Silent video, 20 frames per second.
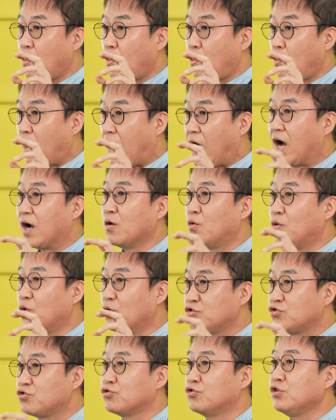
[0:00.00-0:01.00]

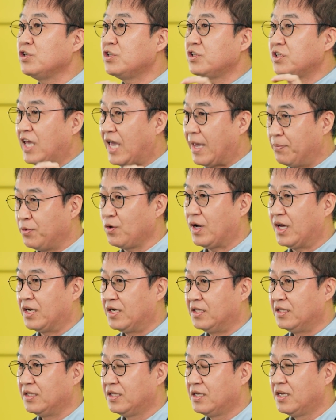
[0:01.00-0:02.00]
광고주를 대표하는